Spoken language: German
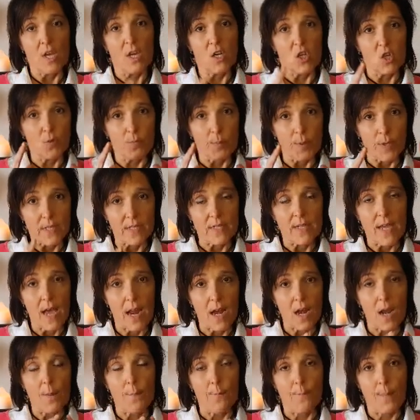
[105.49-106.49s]

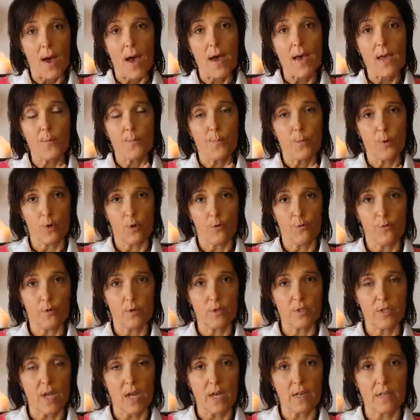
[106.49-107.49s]
speziell bei
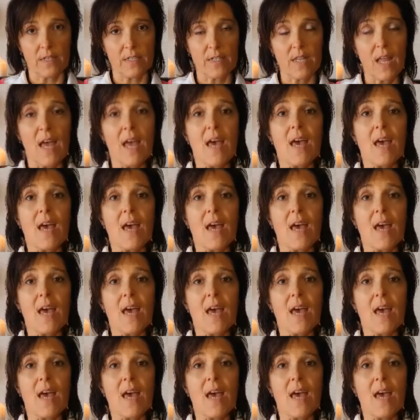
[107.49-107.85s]
Prüfungsangst.